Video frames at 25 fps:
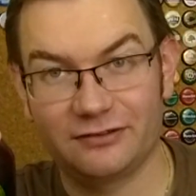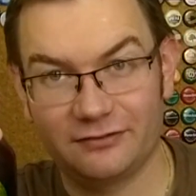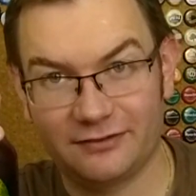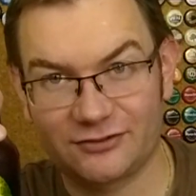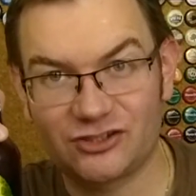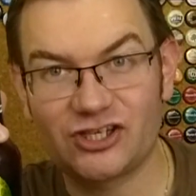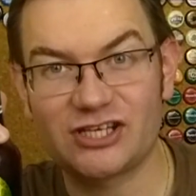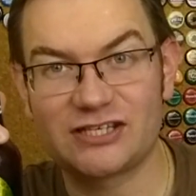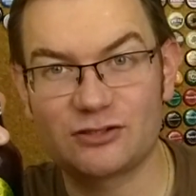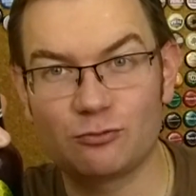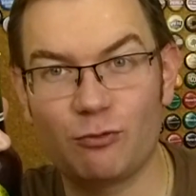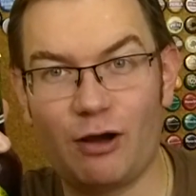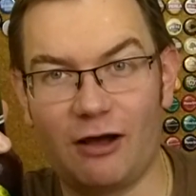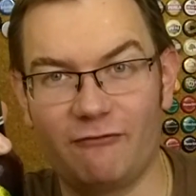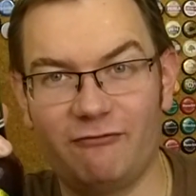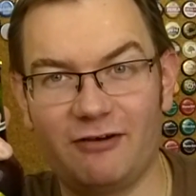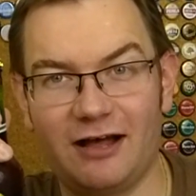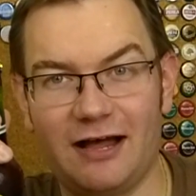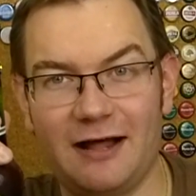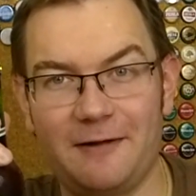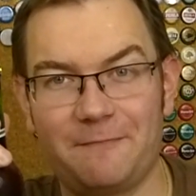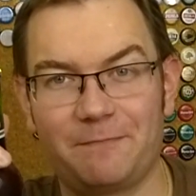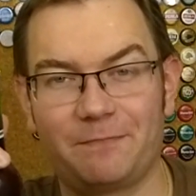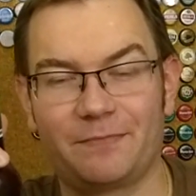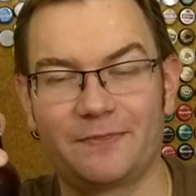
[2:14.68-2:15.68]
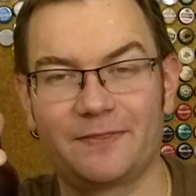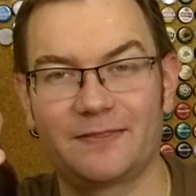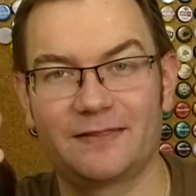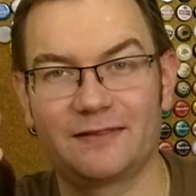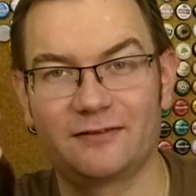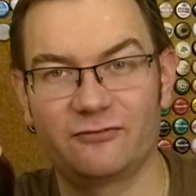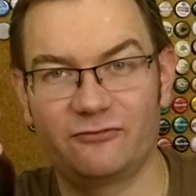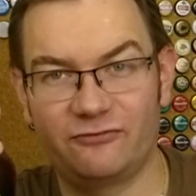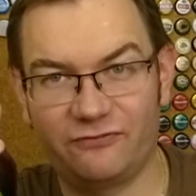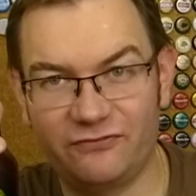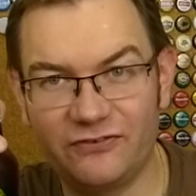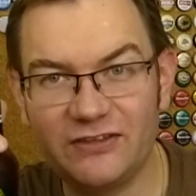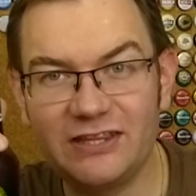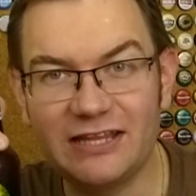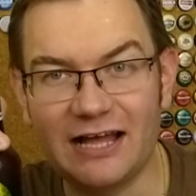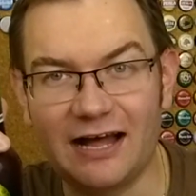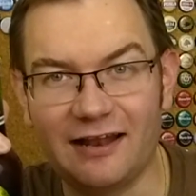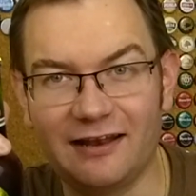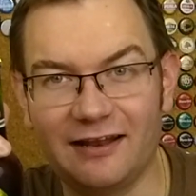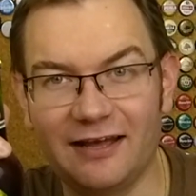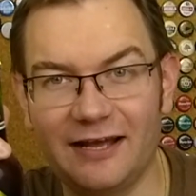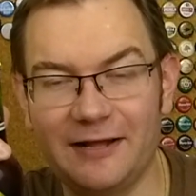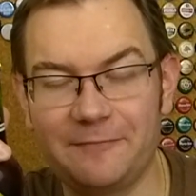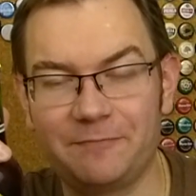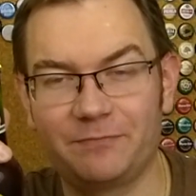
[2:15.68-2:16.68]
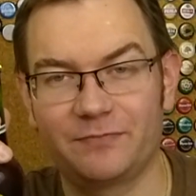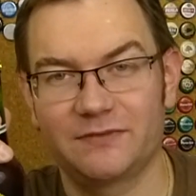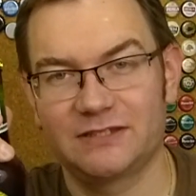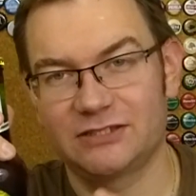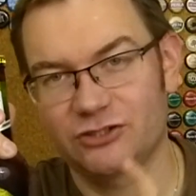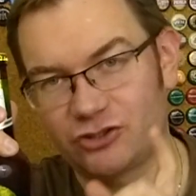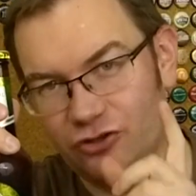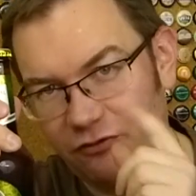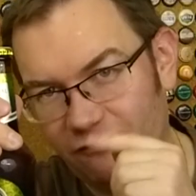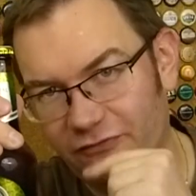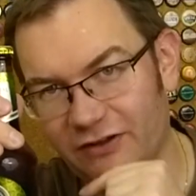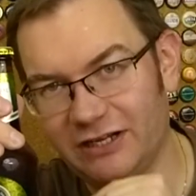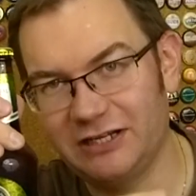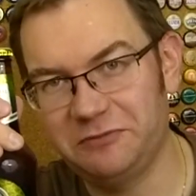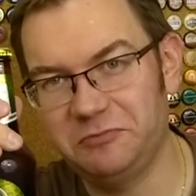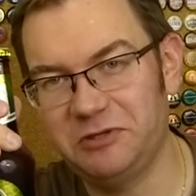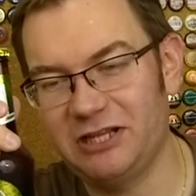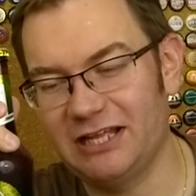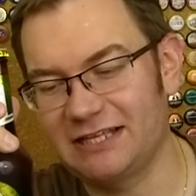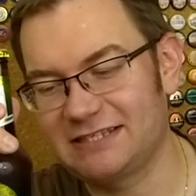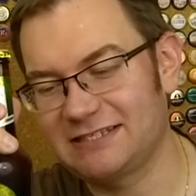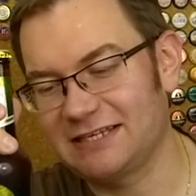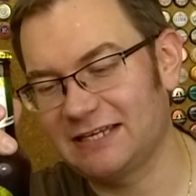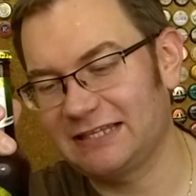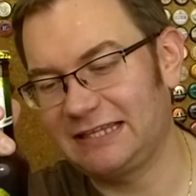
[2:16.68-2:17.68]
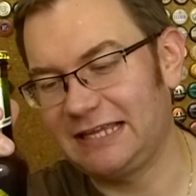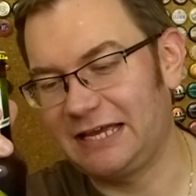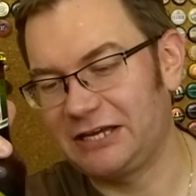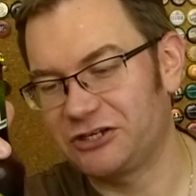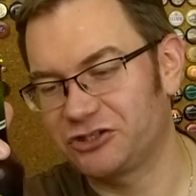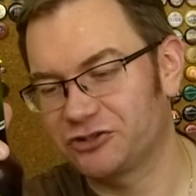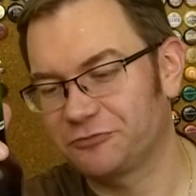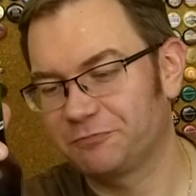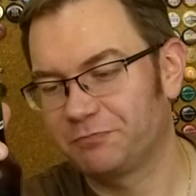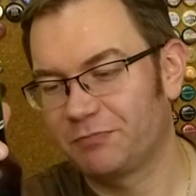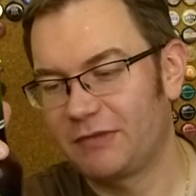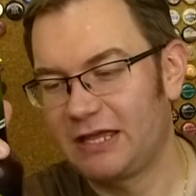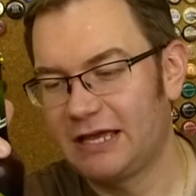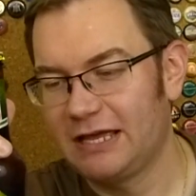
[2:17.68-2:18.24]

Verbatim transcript: Czesława w finale, zresztą w eliminacjach też,